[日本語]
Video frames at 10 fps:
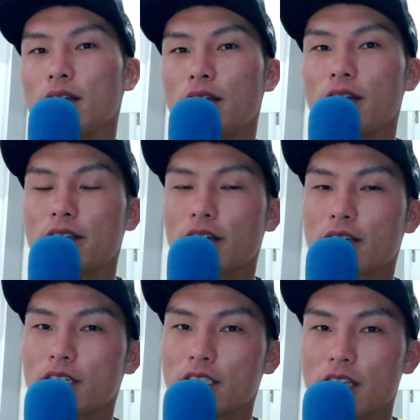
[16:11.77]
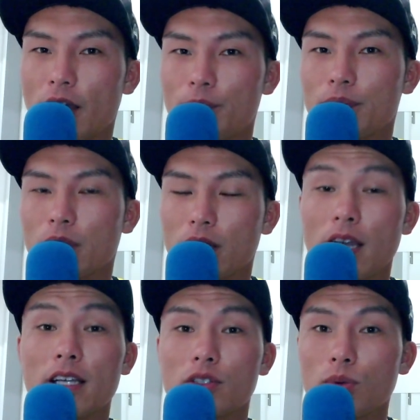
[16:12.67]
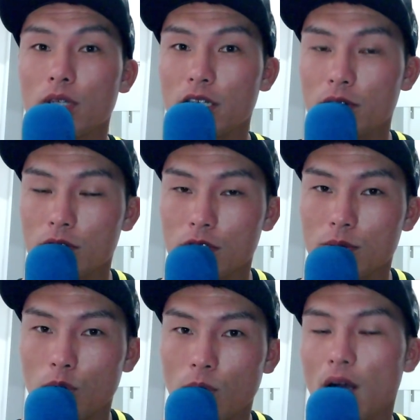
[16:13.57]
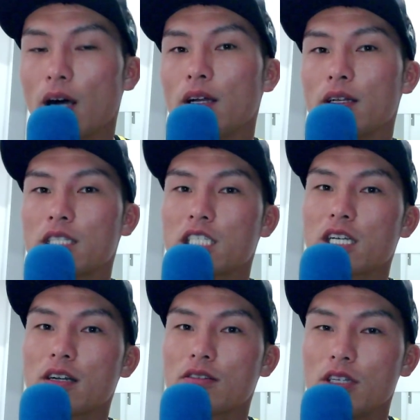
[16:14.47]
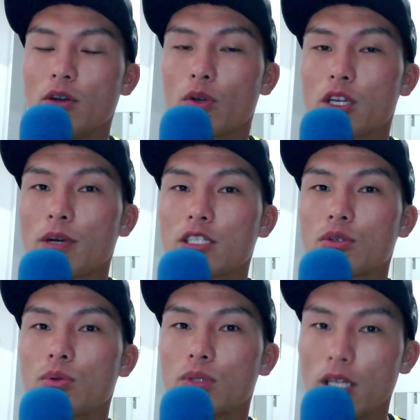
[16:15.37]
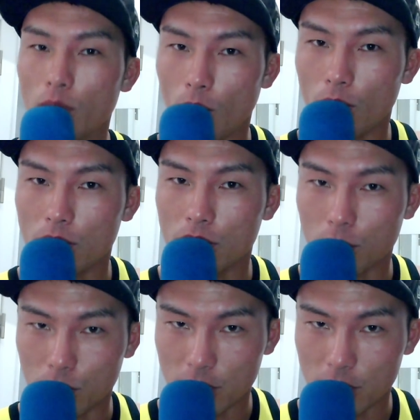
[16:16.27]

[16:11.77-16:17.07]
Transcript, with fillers: えー、逆差しね、えー、損切りの注文は、近くに置きましょうねということで